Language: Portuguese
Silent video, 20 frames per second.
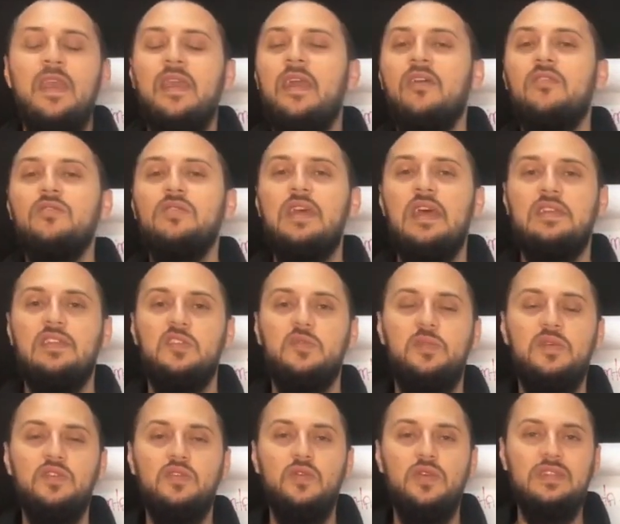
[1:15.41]
O que, que
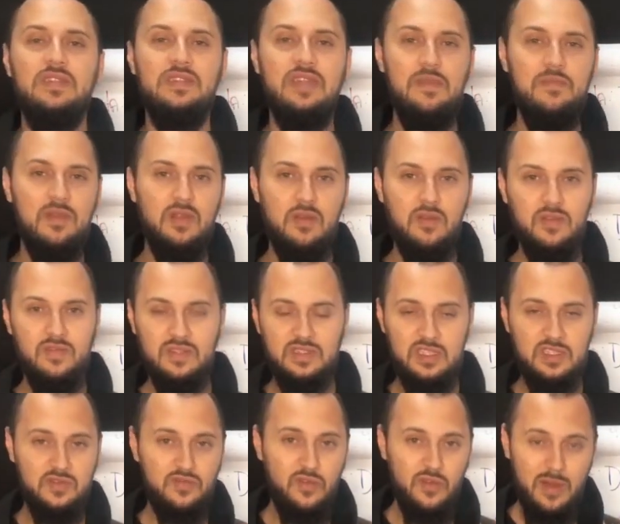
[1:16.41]
acontece? As pessoas sempre
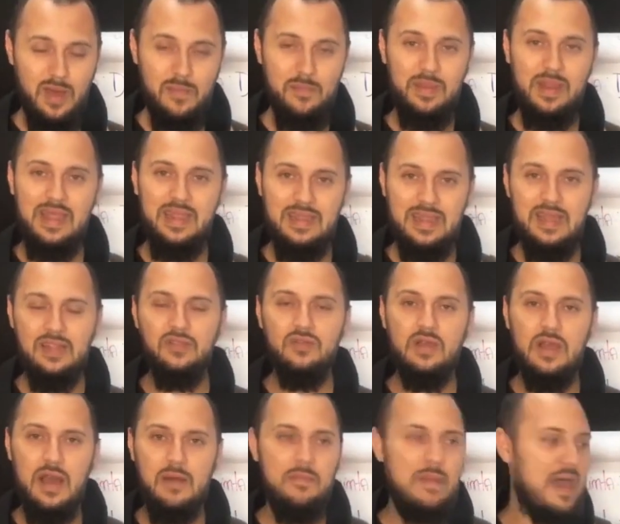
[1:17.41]
quando vocês foram aprender
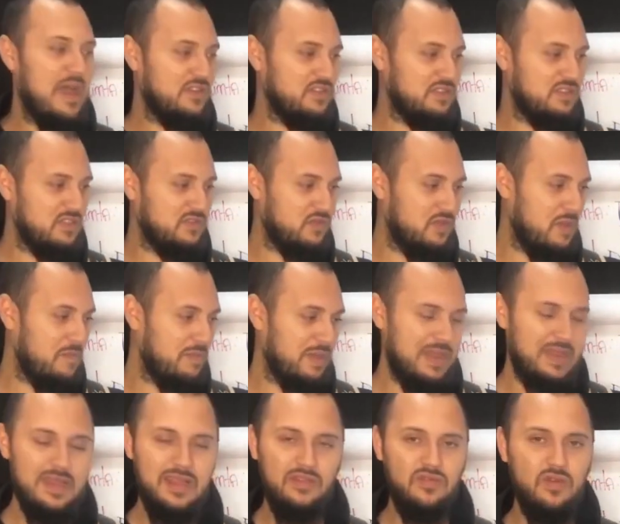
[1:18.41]
a tocar baixo, vocês foram
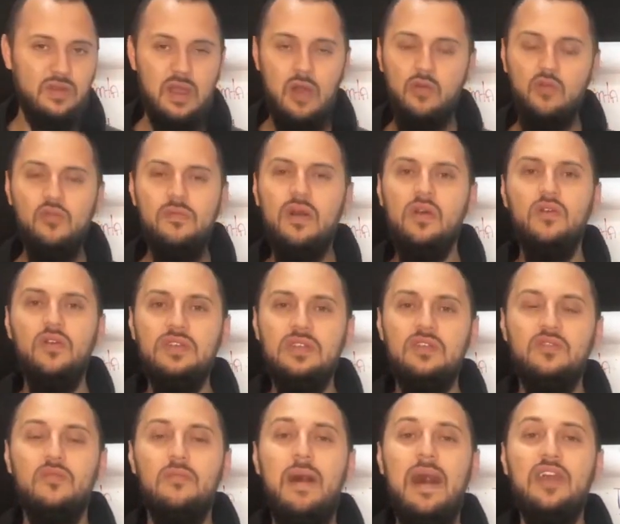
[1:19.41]
aprender a tocar alguma
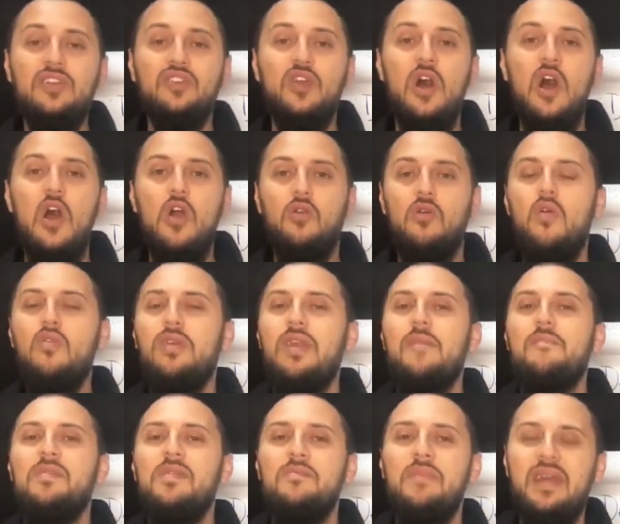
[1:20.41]
coisa no baixo,
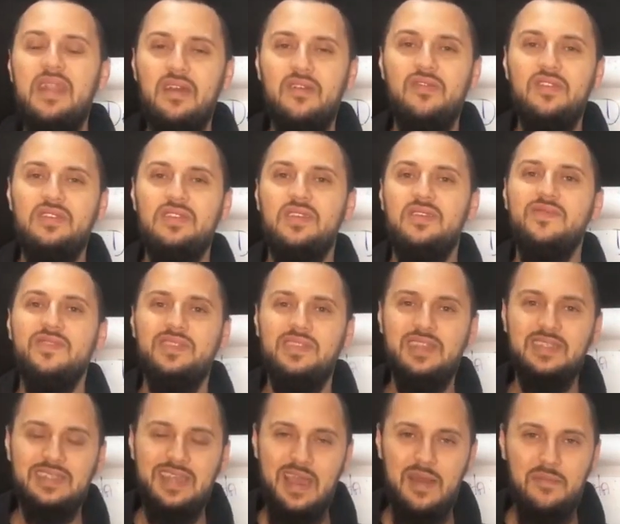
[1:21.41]
qual que é a primeira coisa que
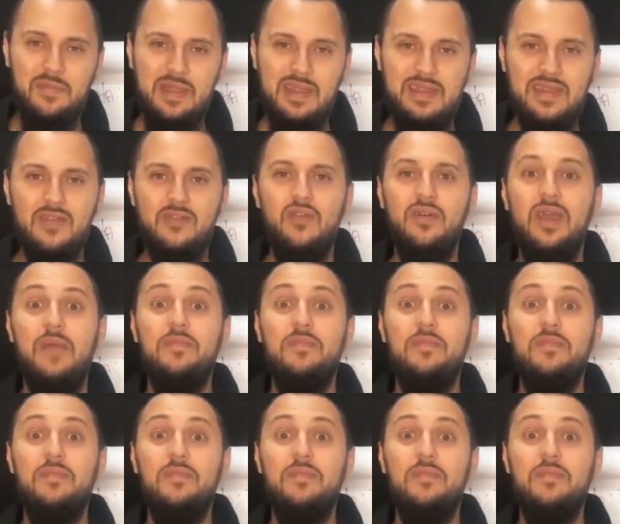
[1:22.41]
vocês querem aprender?